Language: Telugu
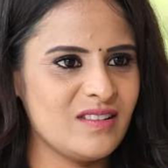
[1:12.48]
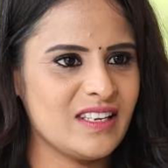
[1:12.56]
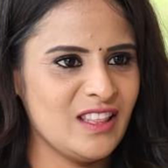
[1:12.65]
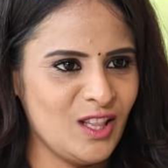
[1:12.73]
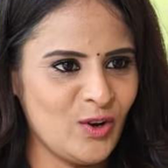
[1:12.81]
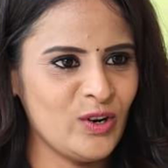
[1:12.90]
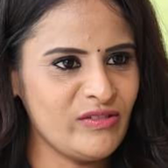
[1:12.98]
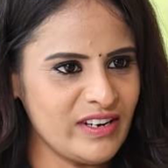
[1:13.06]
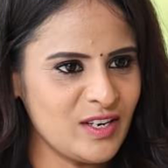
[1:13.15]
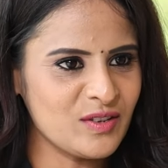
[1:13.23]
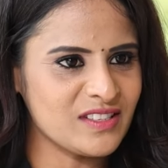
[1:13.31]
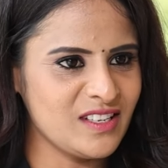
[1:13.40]
కింద కొన్ని
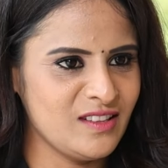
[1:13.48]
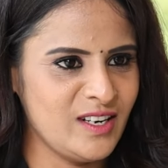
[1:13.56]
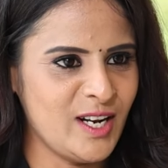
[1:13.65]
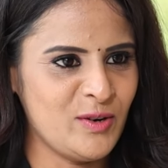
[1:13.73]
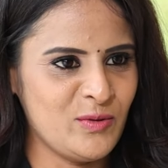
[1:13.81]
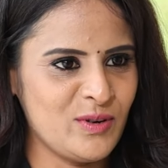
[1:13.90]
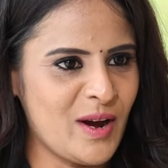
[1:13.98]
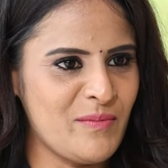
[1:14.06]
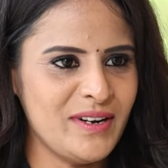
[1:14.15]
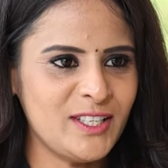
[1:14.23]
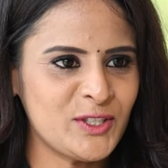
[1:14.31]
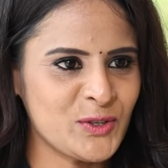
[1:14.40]
వీడియోస్ కింద నేను
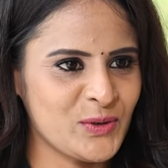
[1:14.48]
కమెంట్స్